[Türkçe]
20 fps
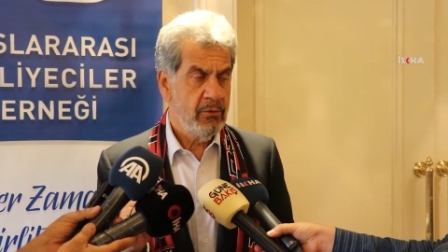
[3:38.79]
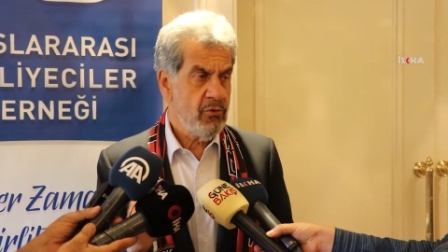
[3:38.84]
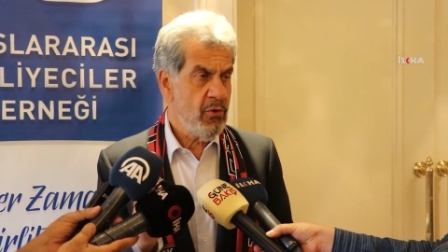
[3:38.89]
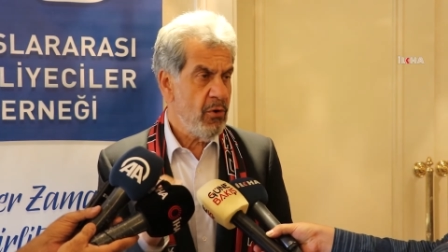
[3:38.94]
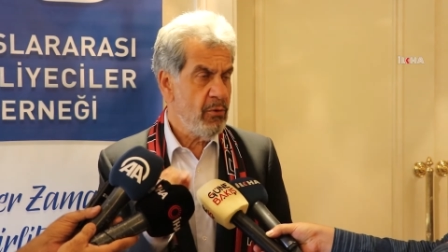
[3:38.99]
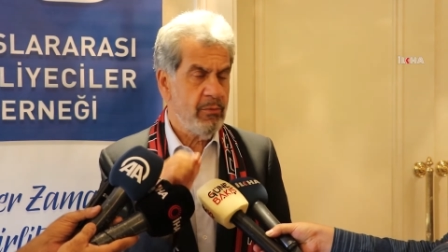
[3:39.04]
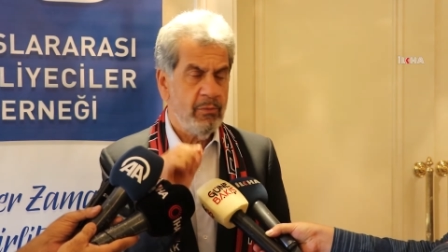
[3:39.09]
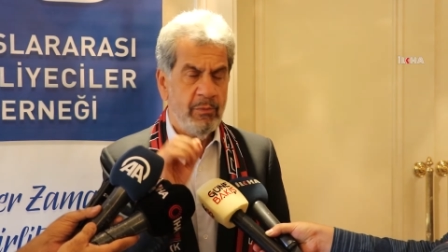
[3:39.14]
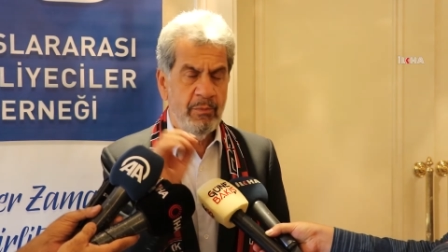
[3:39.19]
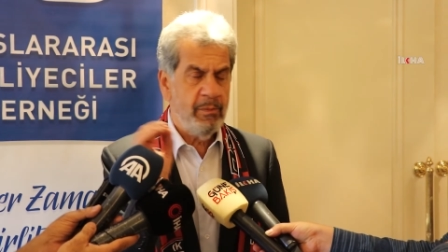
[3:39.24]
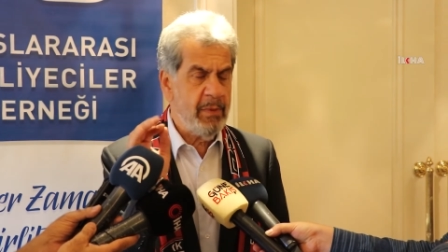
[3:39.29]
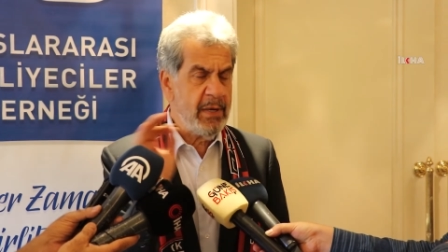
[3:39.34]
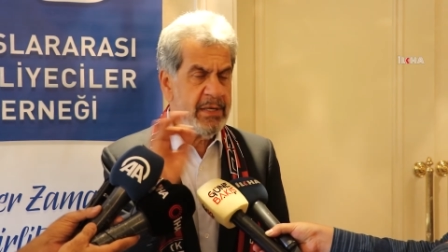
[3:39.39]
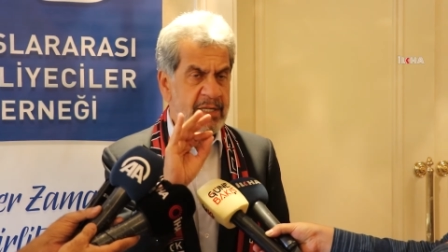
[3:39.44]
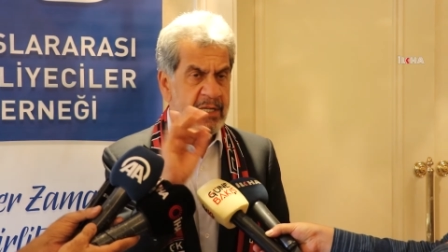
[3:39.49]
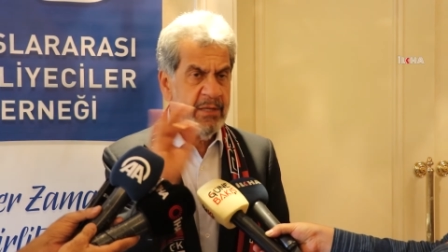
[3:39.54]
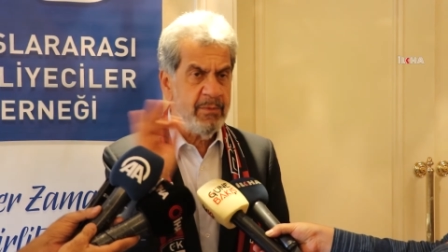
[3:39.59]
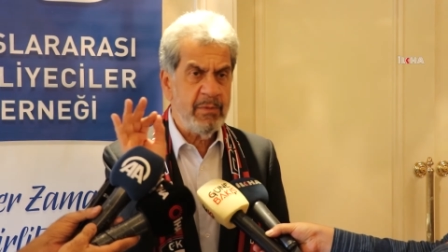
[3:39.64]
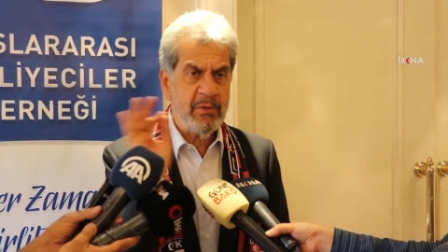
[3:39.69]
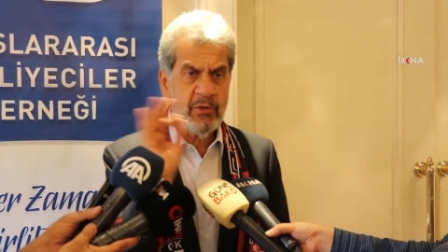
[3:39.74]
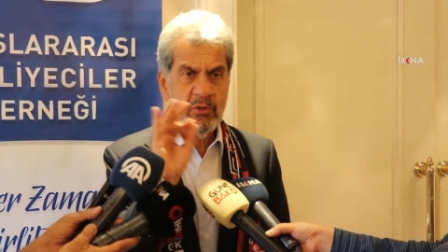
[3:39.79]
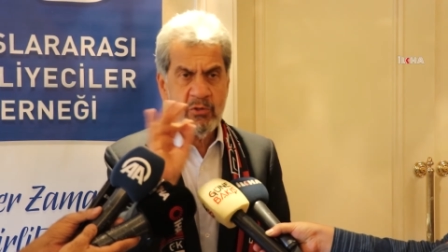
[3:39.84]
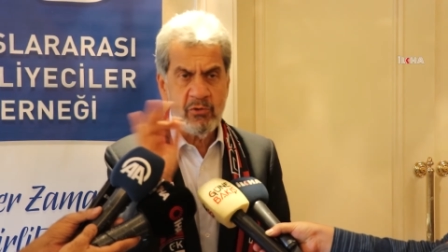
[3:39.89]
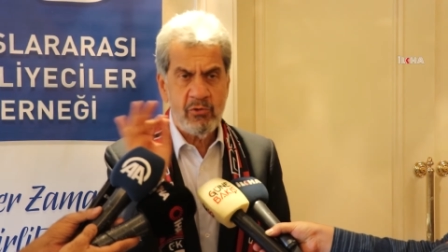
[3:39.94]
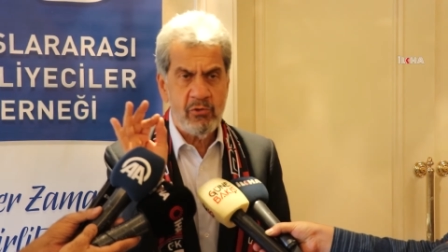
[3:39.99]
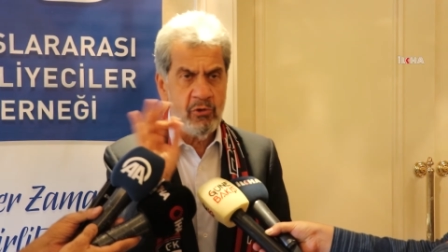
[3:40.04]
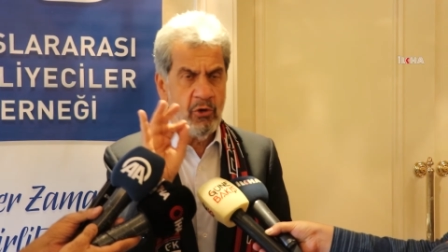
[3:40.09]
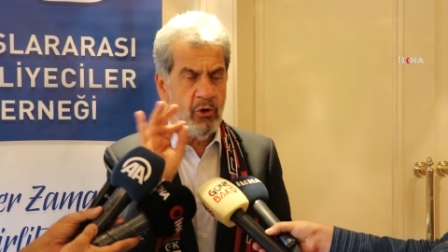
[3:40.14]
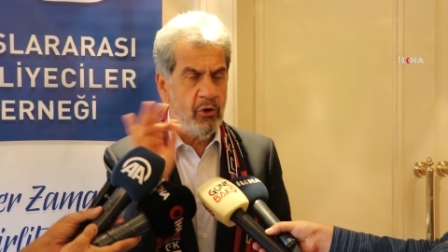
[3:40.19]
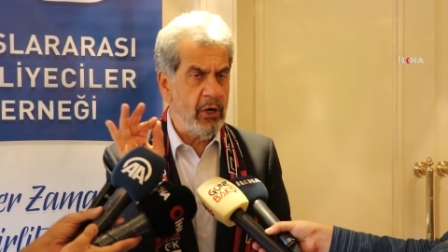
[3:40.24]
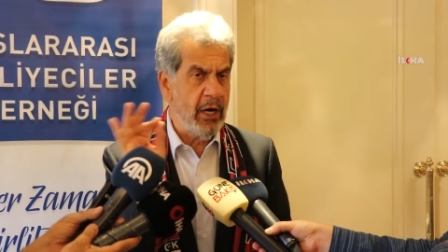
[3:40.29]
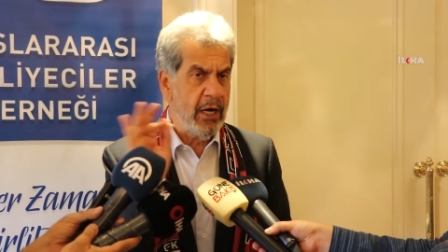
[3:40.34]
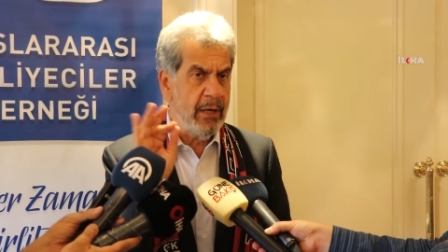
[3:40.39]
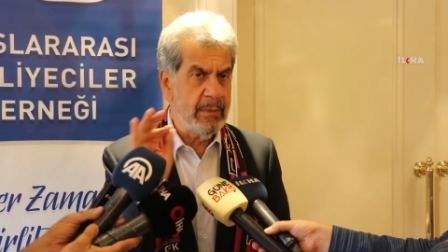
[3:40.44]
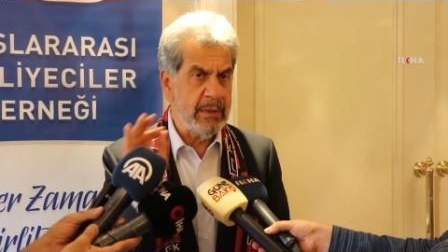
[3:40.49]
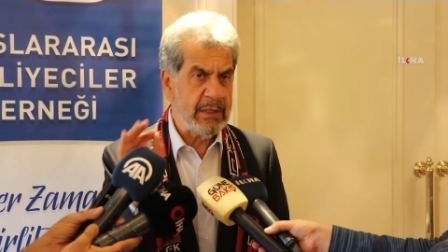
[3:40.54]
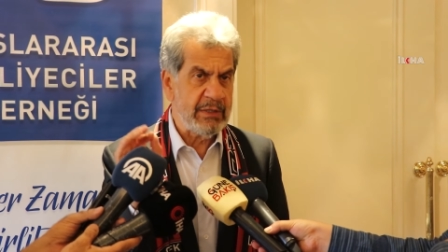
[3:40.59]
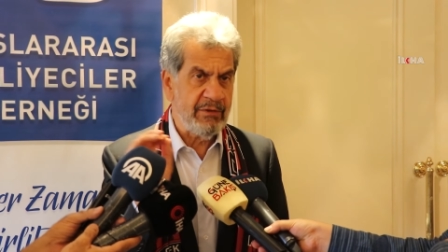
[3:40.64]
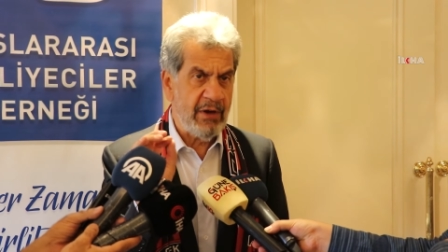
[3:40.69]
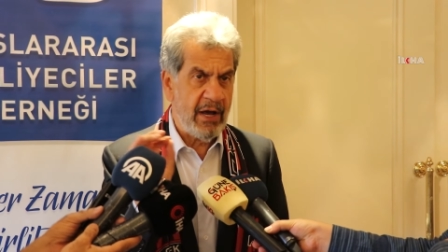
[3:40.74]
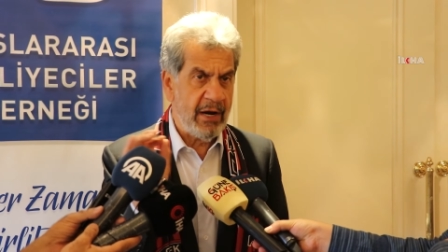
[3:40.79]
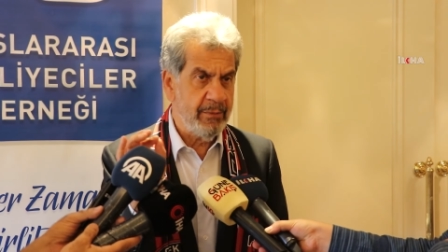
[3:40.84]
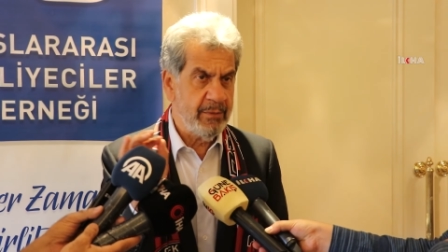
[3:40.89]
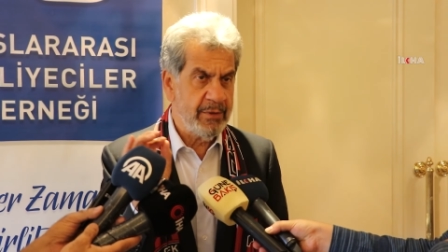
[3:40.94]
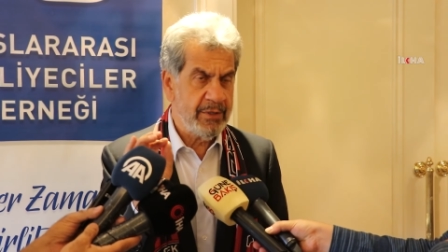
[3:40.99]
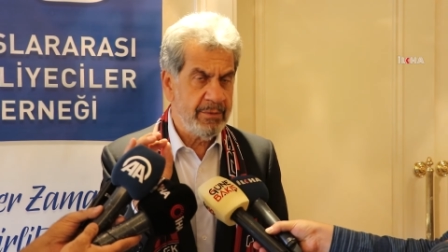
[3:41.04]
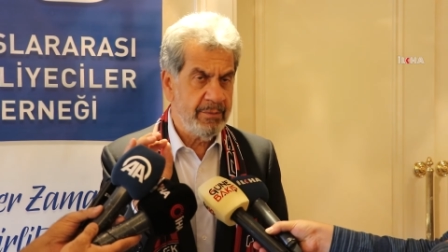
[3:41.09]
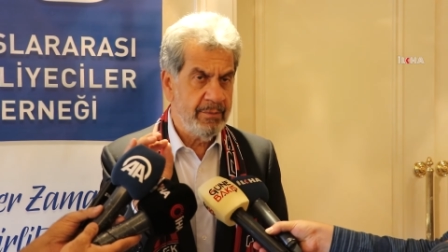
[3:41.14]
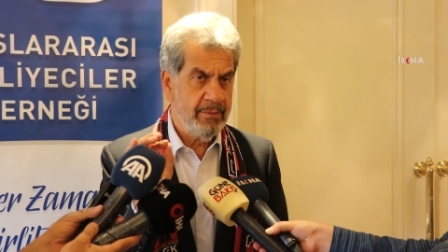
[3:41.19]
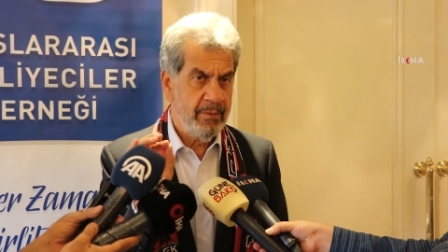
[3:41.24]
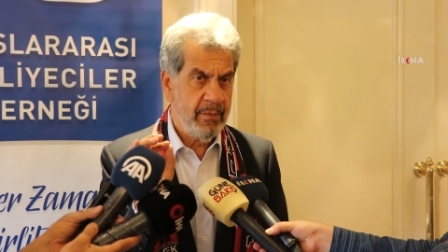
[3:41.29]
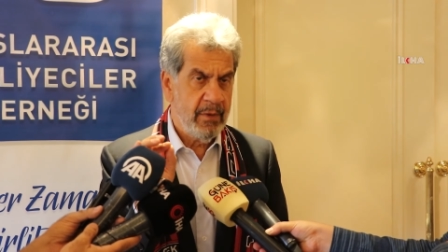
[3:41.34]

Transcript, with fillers: Çok basit bir sloganımız var bizim.